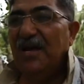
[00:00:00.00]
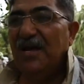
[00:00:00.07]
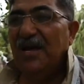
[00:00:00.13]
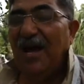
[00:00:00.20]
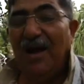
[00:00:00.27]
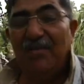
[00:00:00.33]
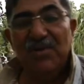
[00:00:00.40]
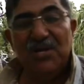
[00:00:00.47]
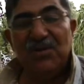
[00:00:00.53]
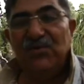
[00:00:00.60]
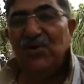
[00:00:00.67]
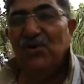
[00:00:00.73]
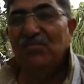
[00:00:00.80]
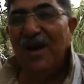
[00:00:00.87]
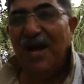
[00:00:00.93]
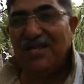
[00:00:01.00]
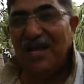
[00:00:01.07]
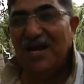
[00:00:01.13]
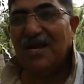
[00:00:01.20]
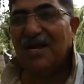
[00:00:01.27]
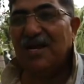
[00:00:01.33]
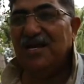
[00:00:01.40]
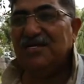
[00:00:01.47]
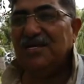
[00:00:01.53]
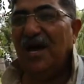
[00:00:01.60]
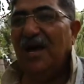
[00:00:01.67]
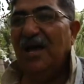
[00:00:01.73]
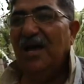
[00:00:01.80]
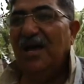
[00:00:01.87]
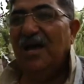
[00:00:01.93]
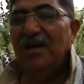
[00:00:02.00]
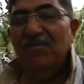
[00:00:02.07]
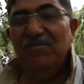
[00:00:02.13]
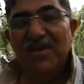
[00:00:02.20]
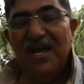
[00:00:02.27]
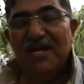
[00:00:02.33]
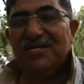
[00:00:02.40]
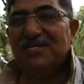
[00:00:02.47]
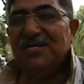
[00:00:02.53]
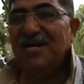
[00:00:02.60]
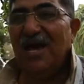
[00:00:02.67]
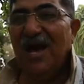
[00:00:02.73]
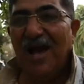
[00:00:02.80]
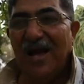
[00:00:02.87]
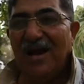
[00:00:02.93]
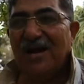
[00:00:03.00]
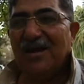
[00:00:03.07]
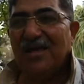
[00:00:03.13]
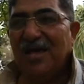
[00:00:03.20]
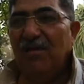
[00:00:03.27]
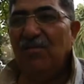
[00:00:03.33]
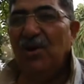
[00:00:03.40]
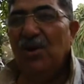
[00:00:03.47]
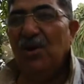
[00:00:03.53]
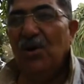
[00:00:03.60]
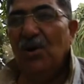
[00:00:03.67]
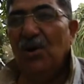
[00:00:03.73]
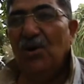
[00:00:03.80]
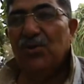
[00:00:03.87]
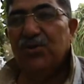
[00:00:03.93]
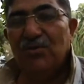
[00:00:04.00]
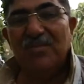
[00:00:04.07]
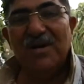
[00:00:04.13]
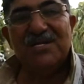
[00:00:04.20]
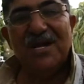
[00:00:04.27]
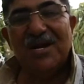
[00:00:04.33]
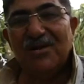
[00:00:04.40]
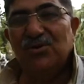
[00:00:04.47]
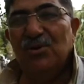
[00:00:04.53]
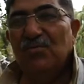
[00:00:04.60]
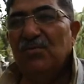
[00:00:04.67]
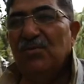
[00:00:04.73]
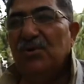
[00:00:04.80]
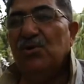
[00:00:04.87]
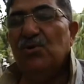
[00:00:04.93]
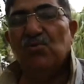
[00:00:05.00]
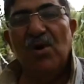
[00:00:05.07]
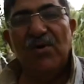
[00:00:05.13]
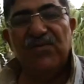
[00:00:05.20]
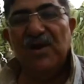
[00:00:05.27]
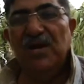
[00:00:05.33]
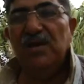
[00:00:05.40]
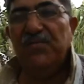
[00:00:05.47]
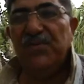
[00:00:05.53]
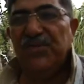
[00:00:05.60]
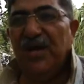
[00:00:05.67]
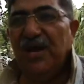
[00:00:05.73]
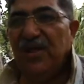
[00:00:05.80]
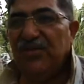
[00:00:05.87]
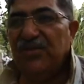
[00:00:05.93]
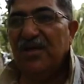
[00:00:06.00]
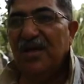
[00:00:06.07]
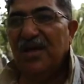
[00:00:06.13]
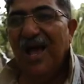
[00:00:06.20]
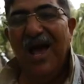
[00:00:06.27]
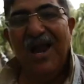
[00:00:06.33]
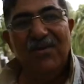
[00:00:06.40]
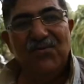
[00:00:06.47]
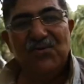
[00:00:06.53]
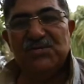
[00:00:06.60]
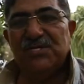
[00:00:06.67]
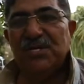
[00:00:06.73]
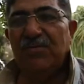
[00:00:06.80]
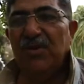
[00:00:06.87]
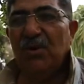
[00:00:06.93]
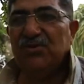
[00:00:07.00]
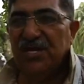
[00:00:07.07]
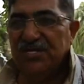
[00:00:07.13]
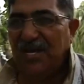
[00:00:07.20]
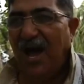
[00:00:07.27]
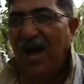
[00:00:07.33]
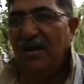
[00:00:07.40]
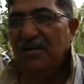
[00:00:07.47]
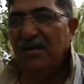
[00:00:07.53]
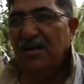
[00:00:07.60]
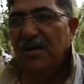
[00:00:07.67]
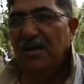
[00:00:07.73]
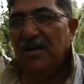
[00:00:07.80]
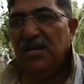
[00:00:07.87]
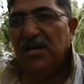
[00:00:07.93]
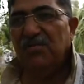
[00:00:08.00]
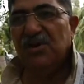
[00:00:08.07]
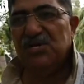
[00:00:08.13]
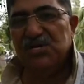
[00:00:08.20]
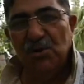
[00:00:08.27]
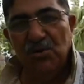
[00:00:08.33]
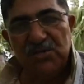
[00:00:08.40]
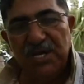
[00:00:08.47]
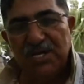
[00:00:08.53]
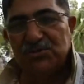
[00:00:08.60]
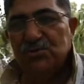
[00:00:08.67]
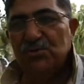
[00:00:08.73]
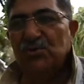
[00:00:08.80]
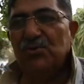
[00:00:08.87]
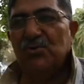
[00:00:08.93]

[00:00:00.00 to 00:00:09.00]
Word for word: عملت فيهم معناتها الكنيسة 100 سنة قرن كامل ثم طردهم روا فيليب الثالث 1609 كما جاو لتستور